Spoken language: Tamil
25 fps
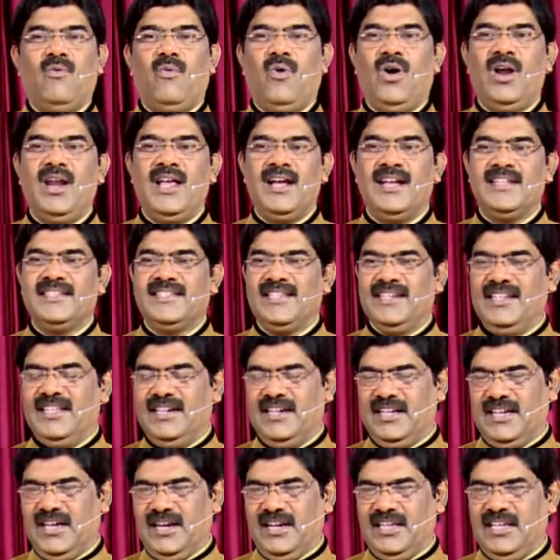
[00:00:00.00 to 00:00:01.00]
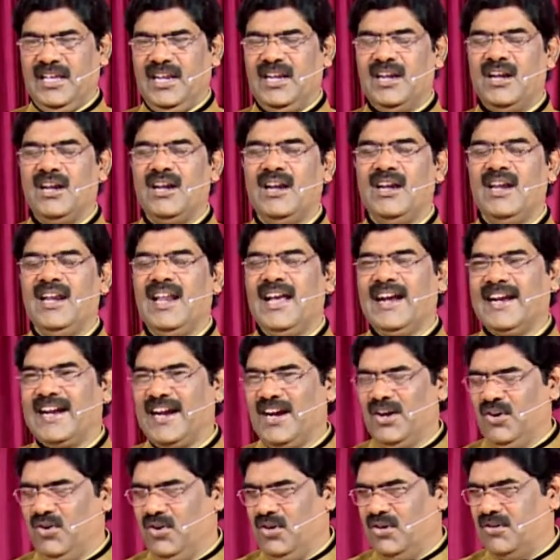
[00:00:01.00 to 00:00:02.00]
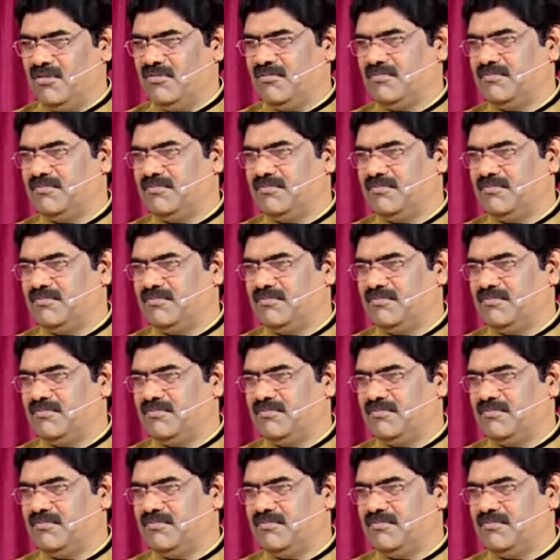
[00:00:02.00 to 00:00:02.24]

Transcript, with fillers: உலகத்தில் இருக்கிற எல்லாம் கடவுள்